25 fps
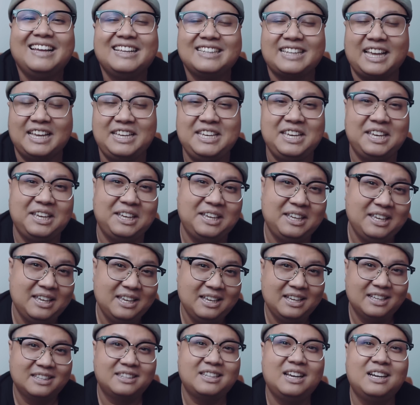tại vì
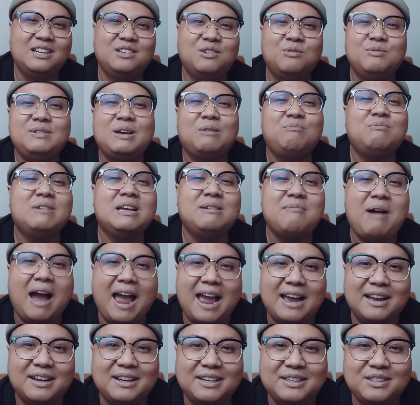tân cũng giống mấy
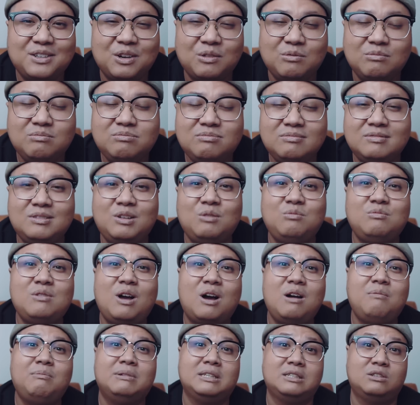bạn ơi cũng lúc
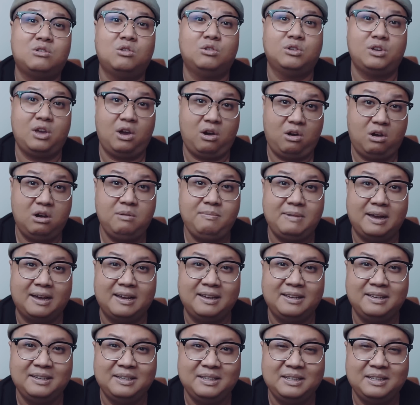đó mình còn nhỏ mà